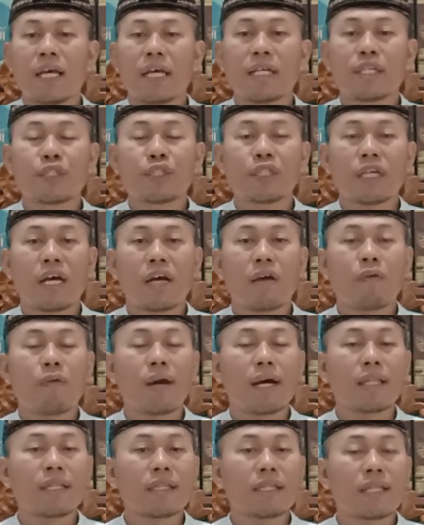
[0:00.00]

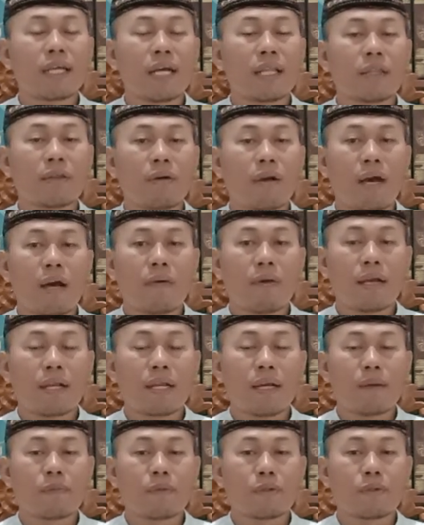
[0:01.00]
syahwat atau hawa
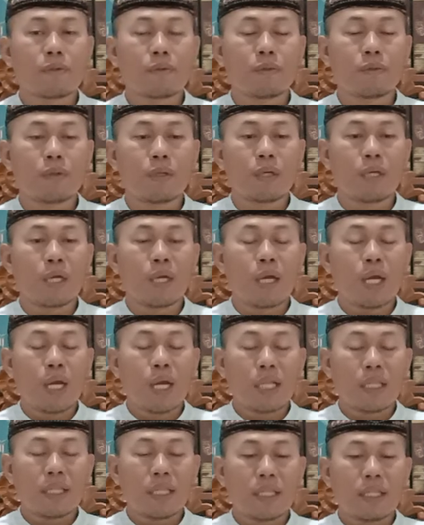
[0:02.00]
nafsu,
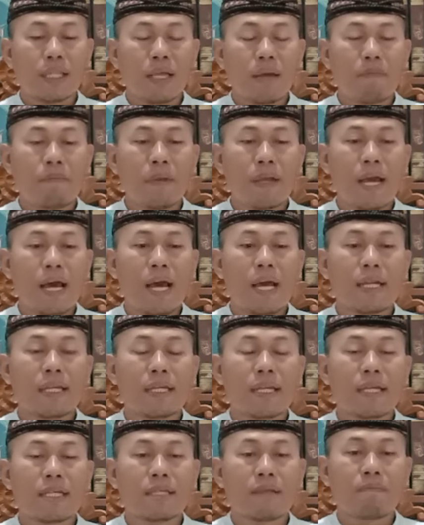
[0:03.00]
tetapi
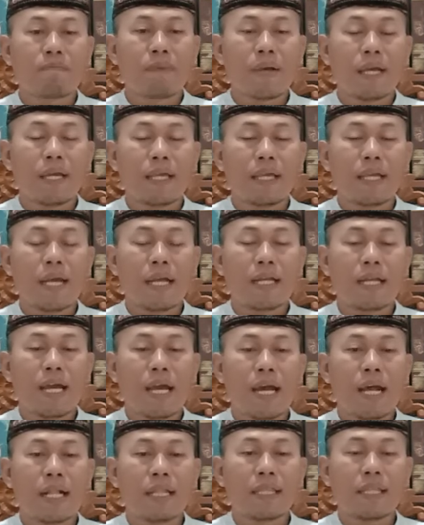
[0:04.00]
ada sebagian
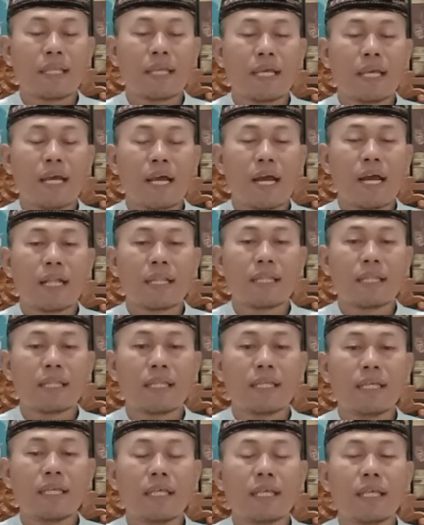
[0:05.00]

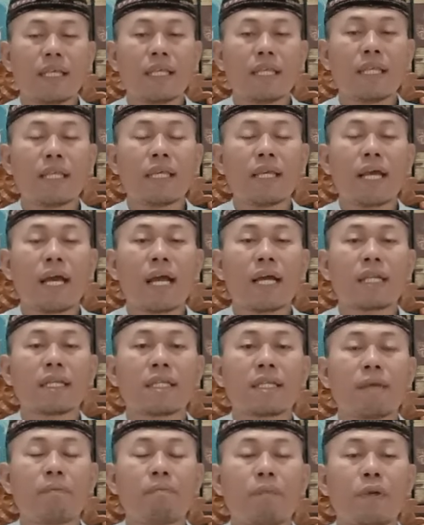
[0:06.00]
hati-hati yang
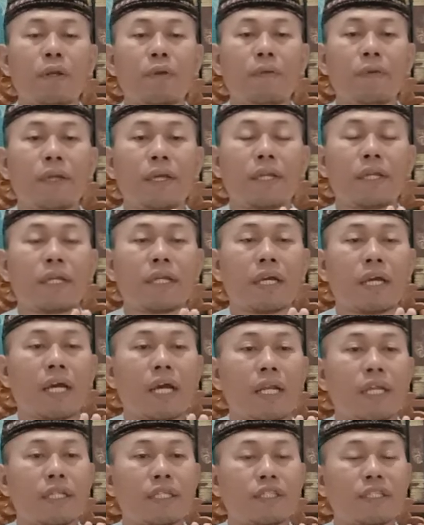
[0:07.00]
dipenuhi
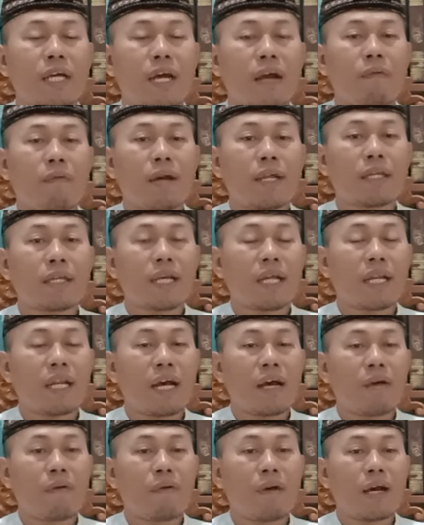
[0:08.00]
dengan syahwat dan
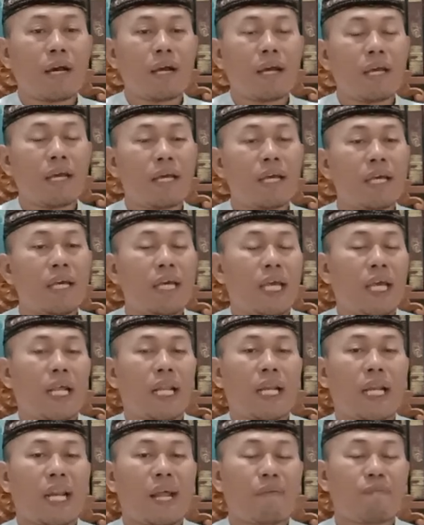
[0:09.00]
hawa
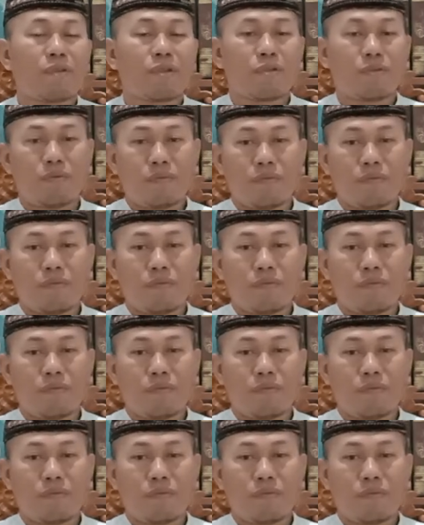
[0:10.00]
nafsu.